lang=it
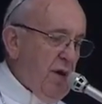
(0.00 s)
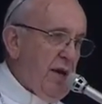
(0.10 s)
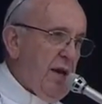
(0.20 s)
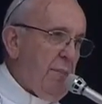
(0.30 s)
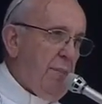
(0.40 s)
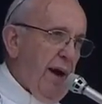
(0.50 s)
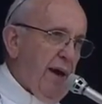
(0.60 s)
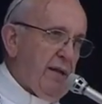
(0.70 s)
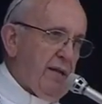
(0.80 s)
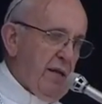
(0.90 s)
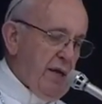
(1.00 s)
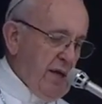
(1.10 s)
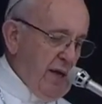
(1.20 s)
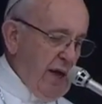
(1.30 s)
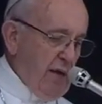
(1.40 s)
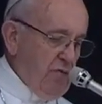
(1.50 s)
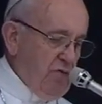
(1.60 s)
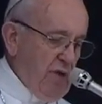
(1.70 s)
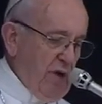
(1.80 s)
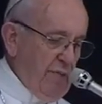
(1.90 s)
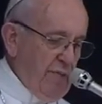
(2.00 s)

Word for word: le parti in causa